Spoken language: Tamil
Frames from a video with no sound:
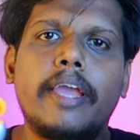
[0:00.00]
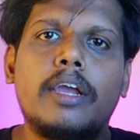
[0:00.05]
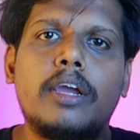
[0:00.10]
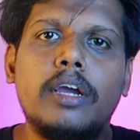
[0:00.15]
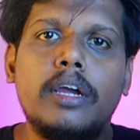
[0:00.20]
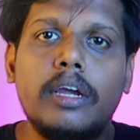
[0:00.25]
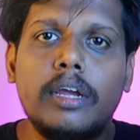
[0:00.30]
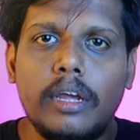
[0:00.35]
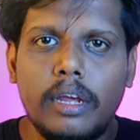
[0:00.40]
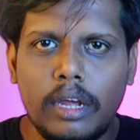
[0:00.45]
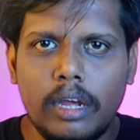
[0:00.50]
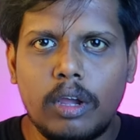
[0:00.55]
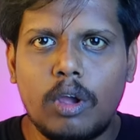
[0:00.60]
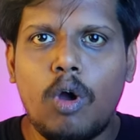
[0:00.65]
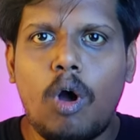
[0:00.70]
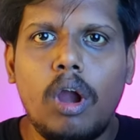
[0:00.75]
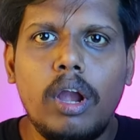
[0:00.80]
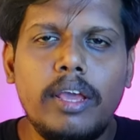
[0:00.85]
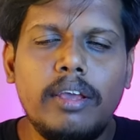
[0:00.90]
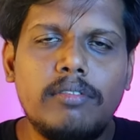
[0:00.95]
மைக்கு
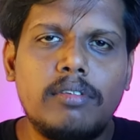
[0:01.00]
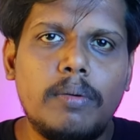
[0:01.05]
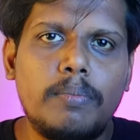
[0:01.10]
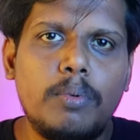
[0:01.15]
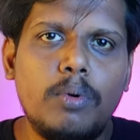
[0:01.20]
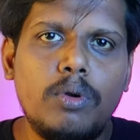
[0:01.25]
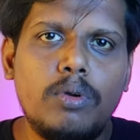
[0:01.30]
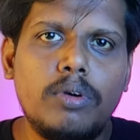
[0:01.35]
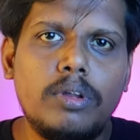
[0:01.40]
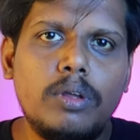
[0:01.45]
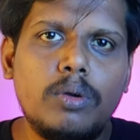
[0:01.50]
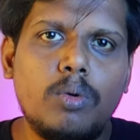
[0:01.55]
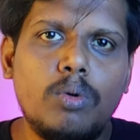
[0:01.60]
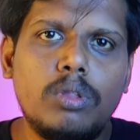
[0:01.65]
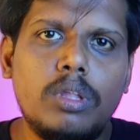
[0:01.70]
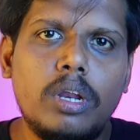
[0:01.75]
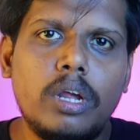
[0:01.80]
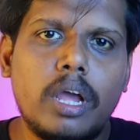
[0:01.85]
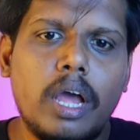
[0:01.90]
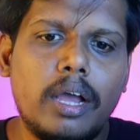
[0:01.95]
காலிங் சப்போர்ட் வந்து
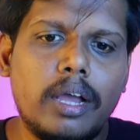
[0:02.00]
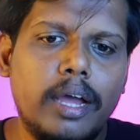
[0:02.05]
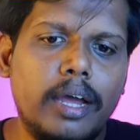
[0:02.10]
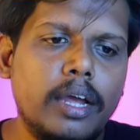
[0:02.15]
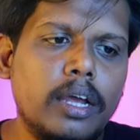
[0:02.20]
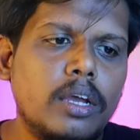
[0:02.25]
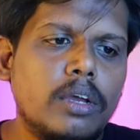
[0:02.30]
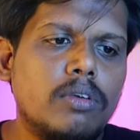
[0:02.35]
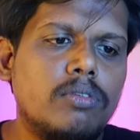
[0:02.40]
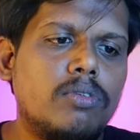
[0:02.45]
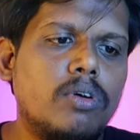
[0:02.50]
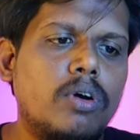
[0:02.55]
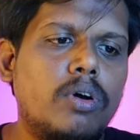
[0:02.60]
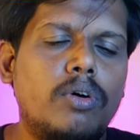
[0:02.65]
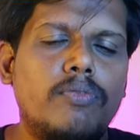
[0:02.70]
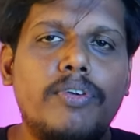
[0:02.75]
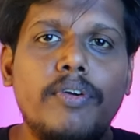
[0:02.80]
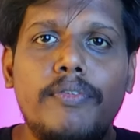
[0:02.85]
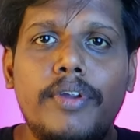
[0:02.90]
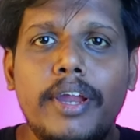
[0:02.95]
கொடுத்துருக்காங்க ஸோ
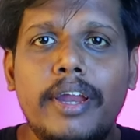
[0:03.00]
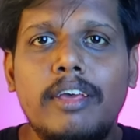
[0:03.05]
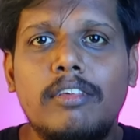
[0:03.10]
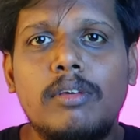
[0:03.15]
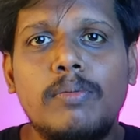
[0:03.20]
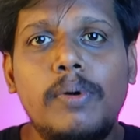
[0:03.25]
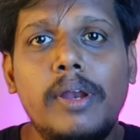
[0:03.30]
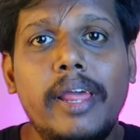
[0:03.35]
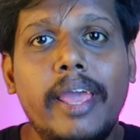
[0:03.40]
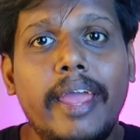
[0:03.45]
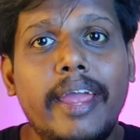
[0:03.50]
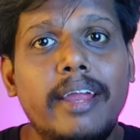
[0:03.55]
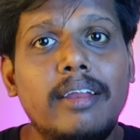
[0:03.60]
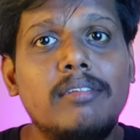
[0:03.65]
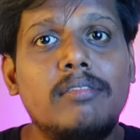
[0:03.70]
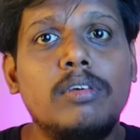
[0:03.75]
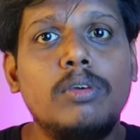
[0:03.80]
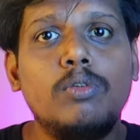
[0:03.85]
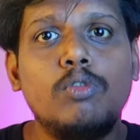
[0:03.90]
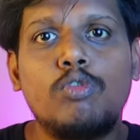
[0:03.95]
ஃபிஃப்டி டெசிபிள்
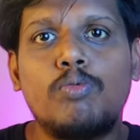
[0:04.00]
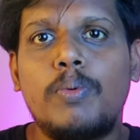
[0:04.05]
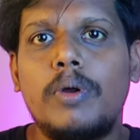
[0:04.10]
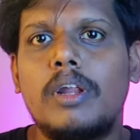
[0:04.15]
ஏஎன்சி யூஸ்